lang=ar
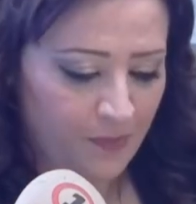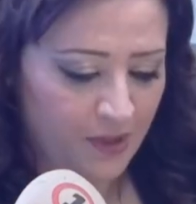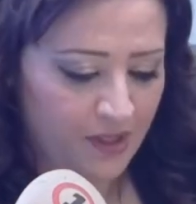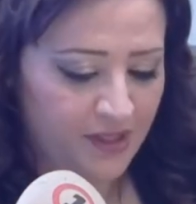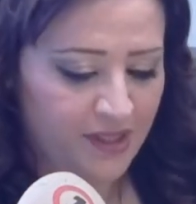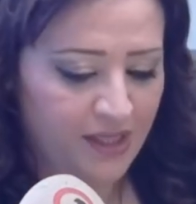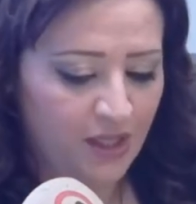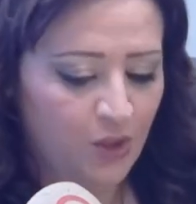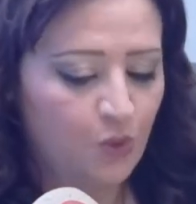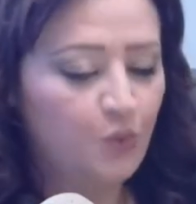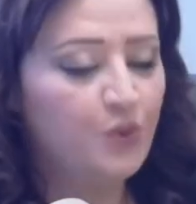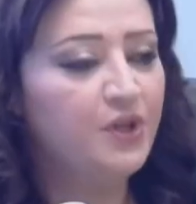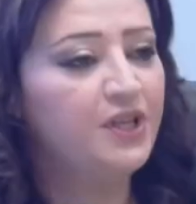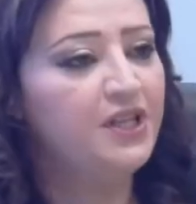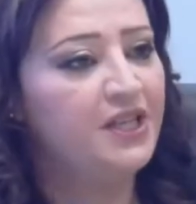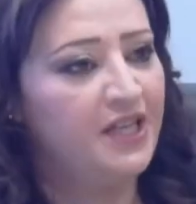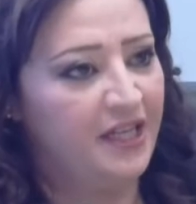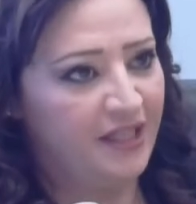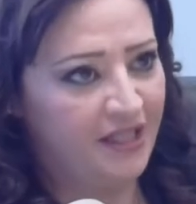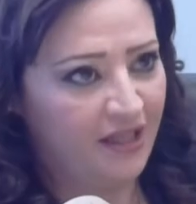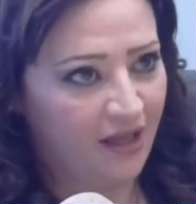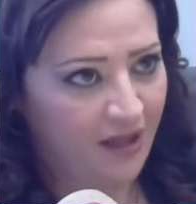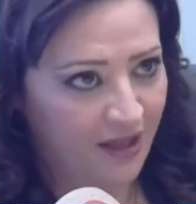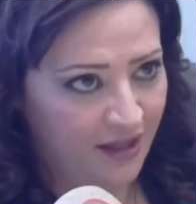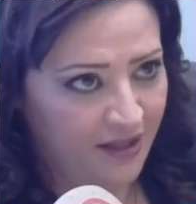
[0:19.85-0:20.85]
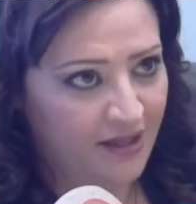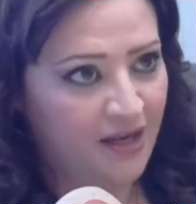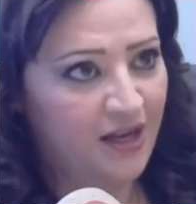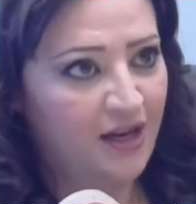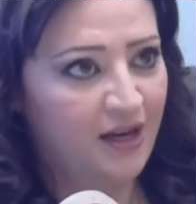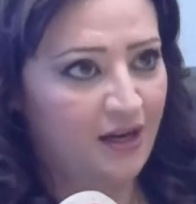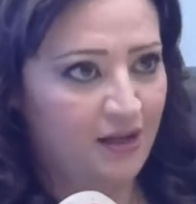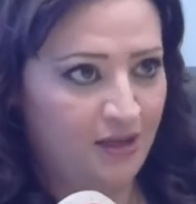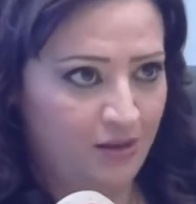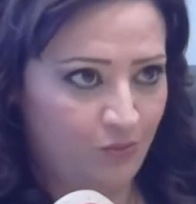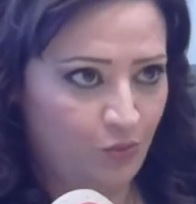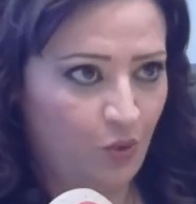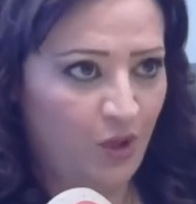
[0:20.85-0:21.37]
تكوين يعني
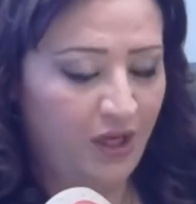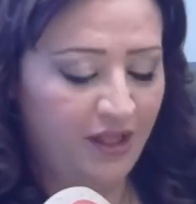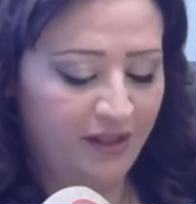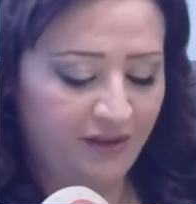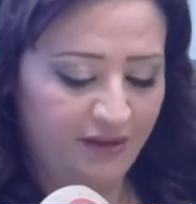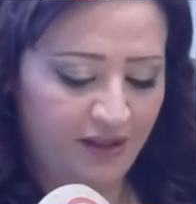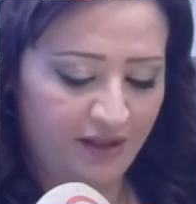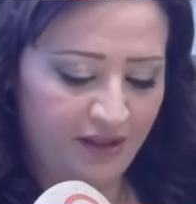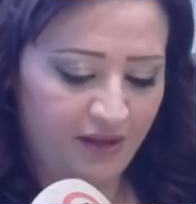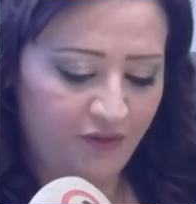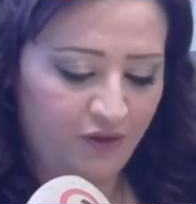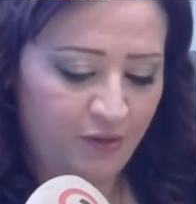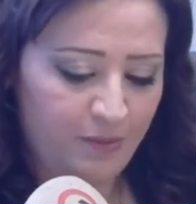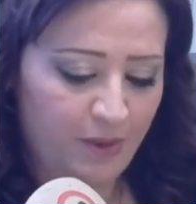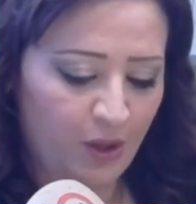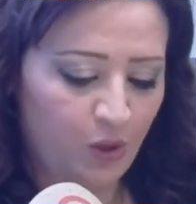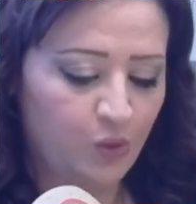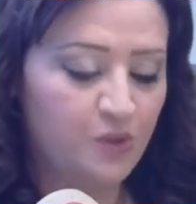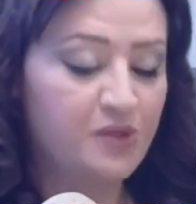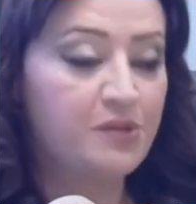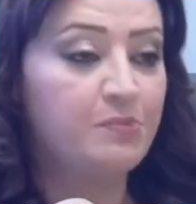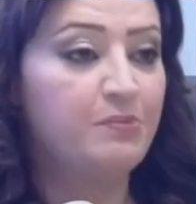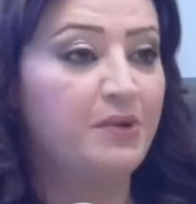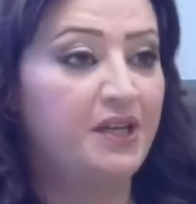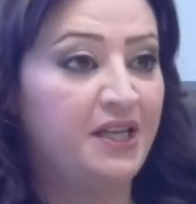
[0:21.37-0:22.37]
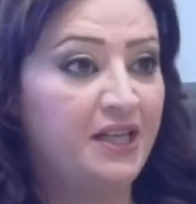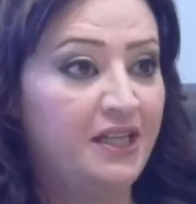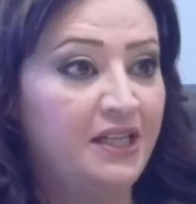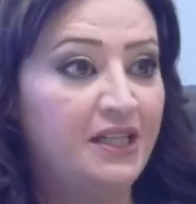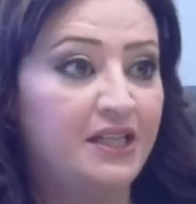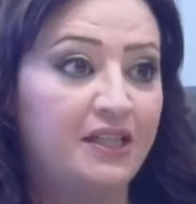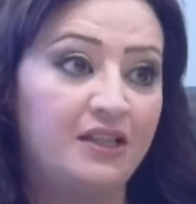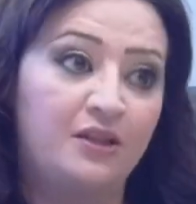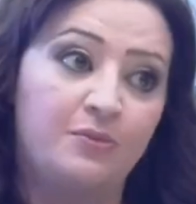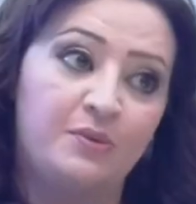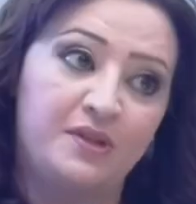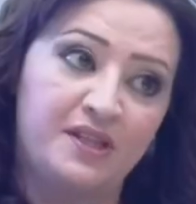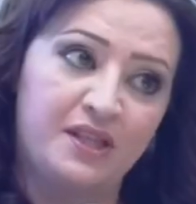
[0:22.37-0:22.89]
قناعة محددة فيما يخص منح
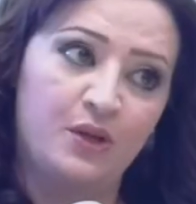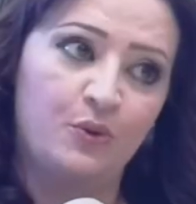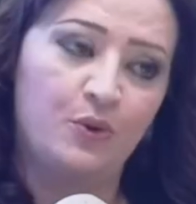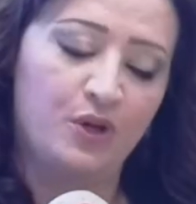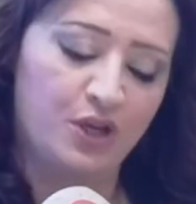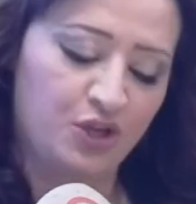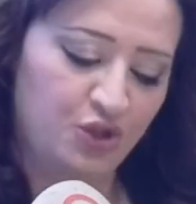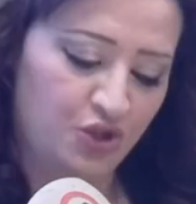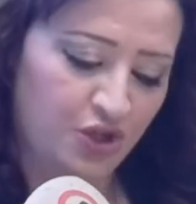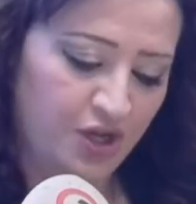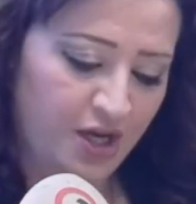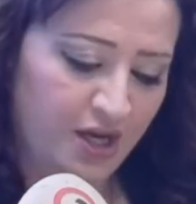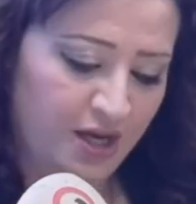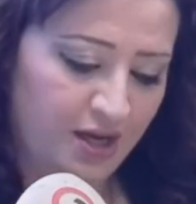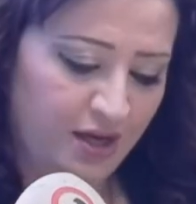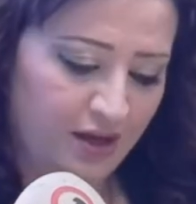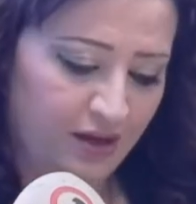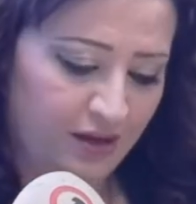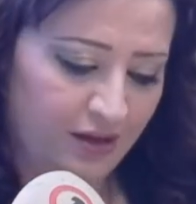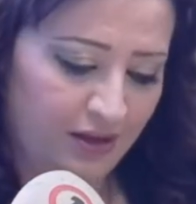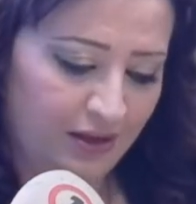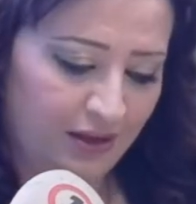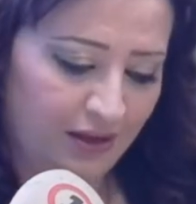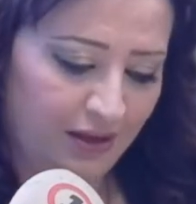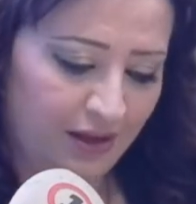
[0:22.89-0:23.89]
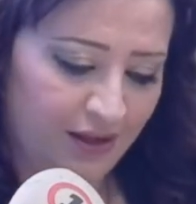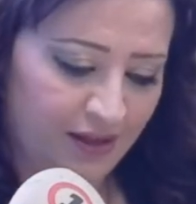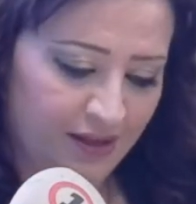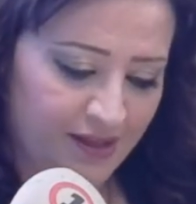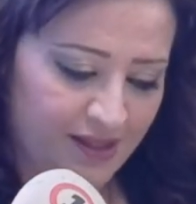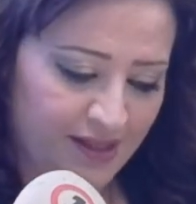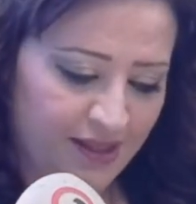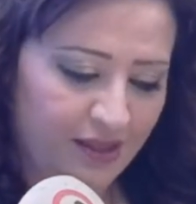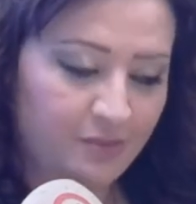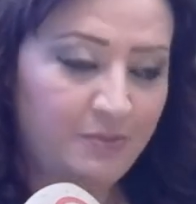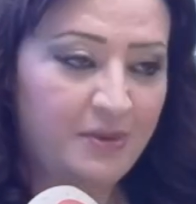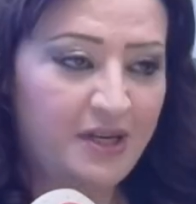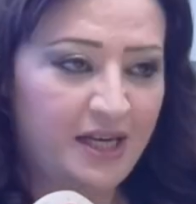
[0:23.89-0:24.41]
الإيد بزواج
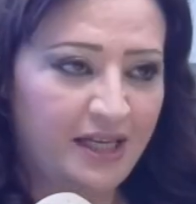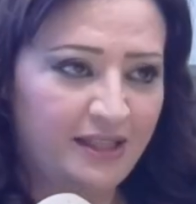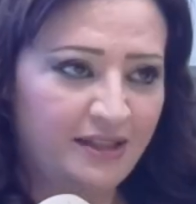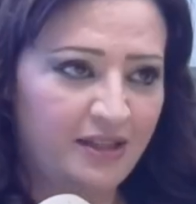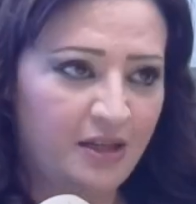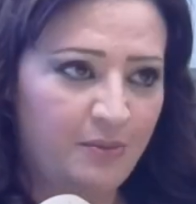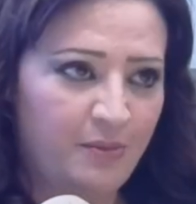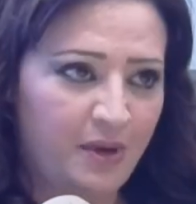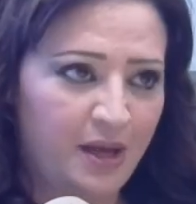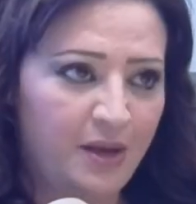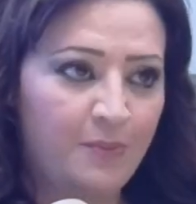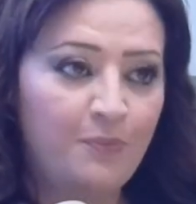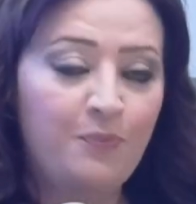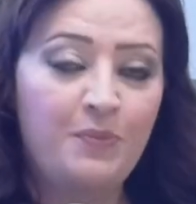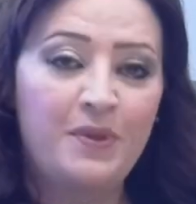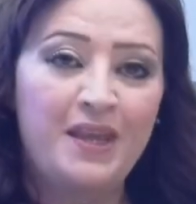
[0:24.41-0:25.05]
القاصر من عدمه